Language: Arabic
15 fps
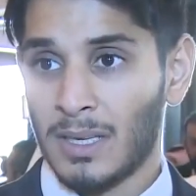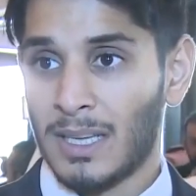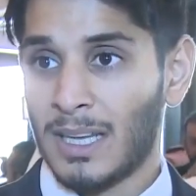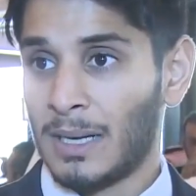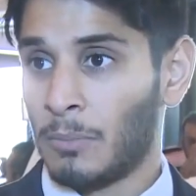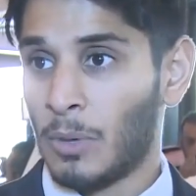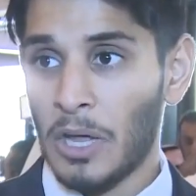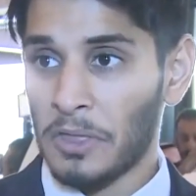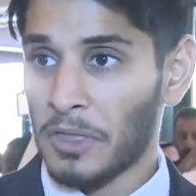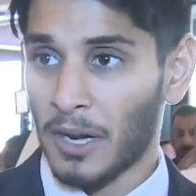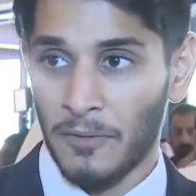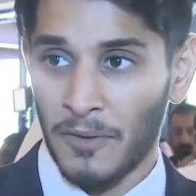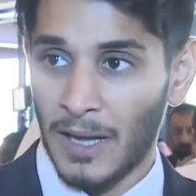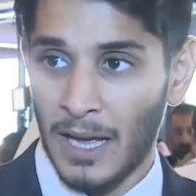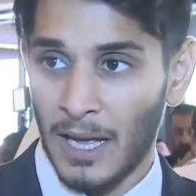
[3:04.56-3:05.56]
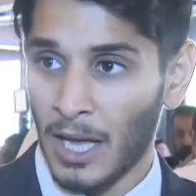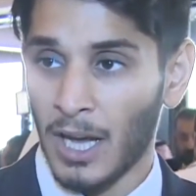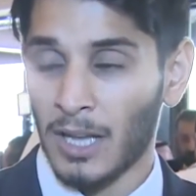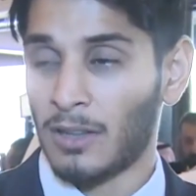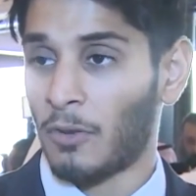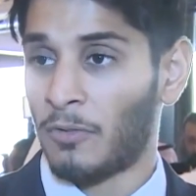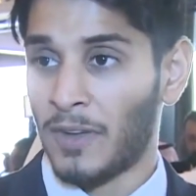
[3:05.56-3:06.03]
يعني مؤثره في
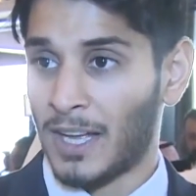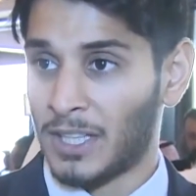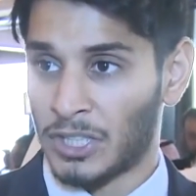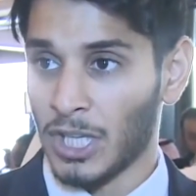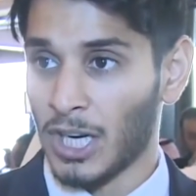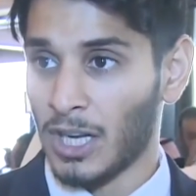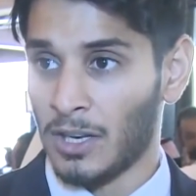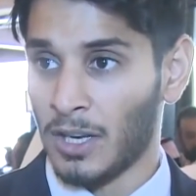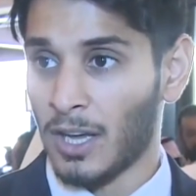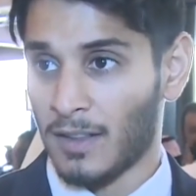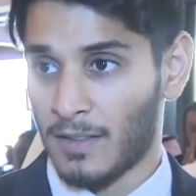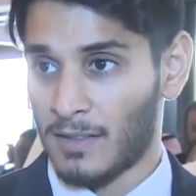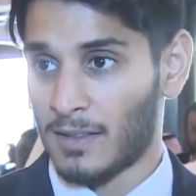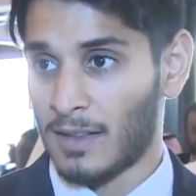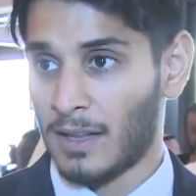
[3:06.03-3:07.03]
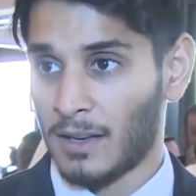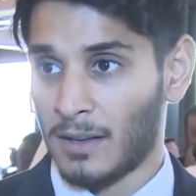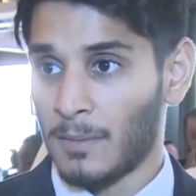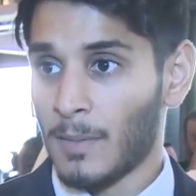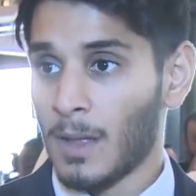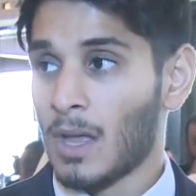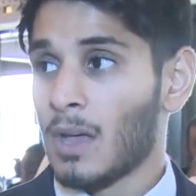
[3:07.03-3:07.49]
حياته او في اجيال ناس يعني
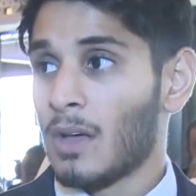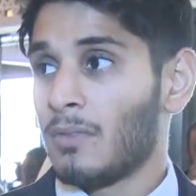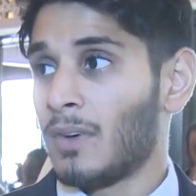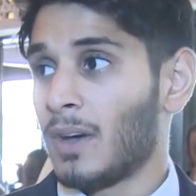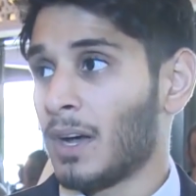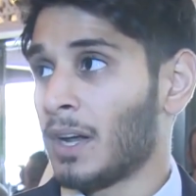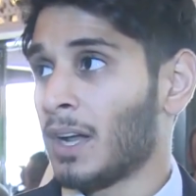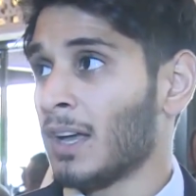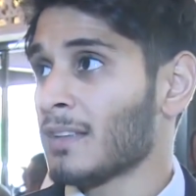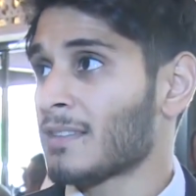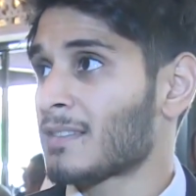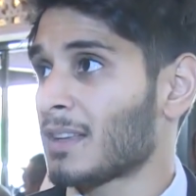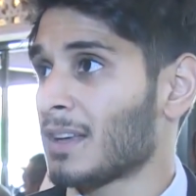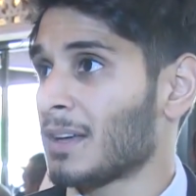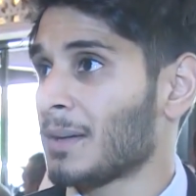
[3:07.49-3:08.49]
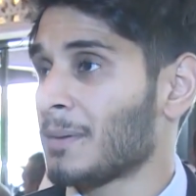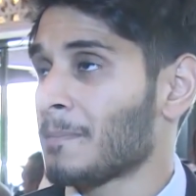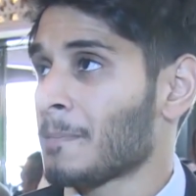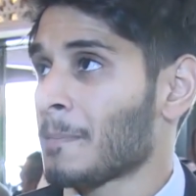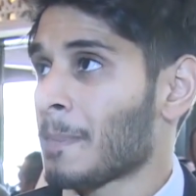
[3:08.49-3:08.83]
فانا احس آه،